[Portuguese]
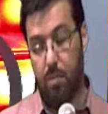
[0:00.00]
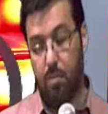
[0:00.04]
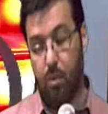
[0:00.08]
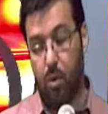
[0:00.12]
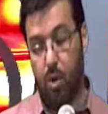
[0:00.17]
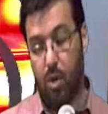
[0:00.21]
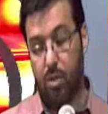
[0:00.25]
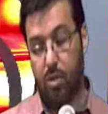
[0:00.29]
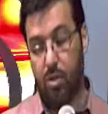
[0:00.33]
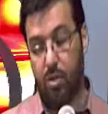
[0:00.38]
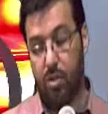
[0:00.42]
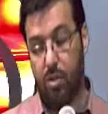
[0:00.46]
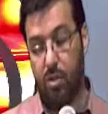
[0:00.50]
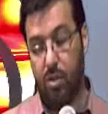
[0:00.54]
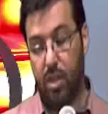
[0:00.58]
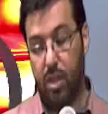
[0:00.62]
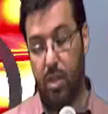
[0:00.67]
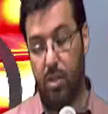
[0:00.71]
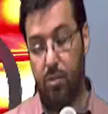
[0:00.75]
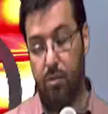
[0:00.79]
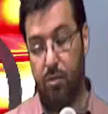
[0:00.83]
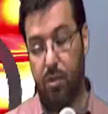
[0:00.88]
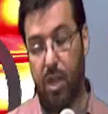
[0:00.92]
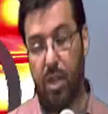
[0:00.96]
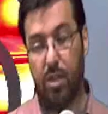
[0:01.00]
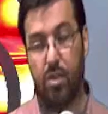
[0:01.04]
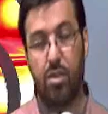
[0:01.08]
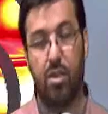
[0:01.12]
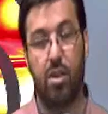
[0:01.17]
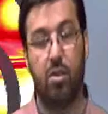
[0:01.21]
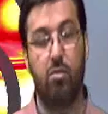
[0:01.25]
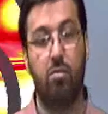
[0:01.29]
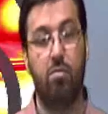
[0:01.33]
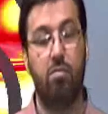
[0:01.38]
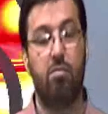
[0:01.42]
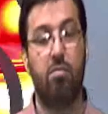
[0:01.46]
após
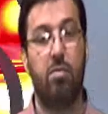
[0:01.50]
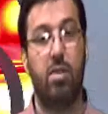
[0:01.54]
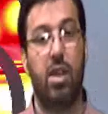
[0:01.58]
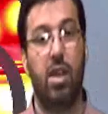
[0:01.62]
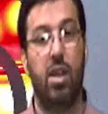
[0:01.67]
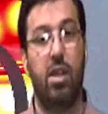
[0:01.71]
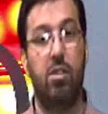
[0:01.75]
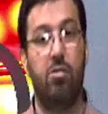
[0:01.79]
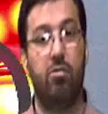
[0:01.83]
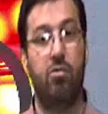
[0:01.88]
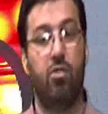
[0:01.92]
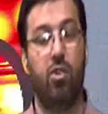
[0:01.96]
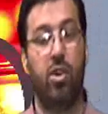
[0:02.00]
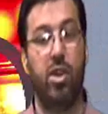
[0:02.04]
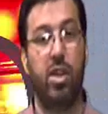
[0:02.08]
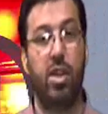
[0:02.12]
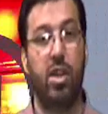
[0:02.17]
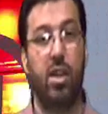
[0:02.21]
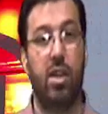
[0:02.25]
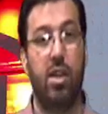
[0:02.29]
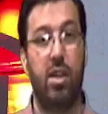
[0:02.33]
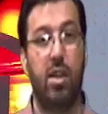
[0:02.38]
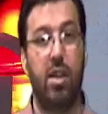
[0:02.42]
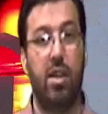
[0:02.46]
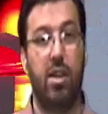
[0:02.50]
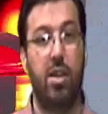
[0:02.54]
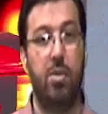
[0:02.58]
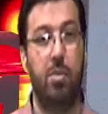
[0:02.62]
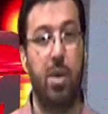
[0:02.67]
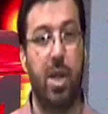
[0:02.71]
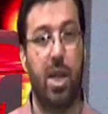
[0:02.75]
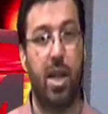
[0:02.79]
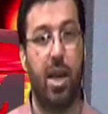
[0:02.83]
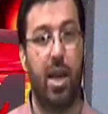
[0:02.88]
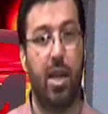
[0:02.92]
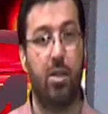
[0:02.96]
cientificação, ele foi
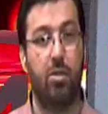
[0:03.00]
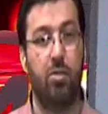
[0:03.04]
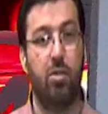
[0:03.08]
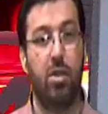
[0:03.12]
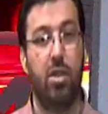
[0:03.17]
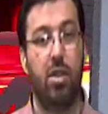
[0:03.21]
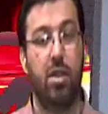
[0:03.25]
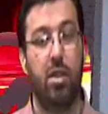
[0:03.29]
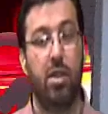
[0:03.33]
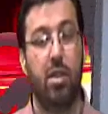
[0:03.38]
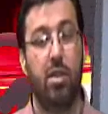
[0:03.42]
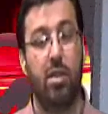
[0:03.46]
liberado.